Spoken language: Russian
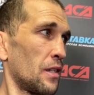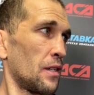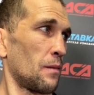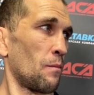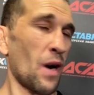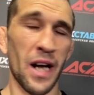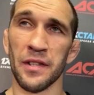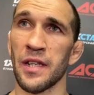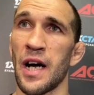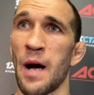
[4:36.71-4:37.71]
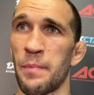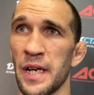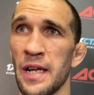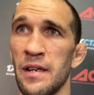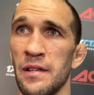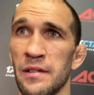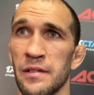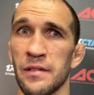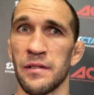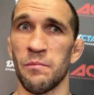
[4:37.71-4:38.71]
март, апрель,
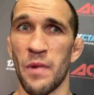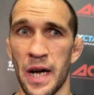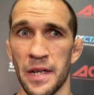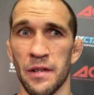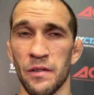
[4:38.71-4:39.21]
май.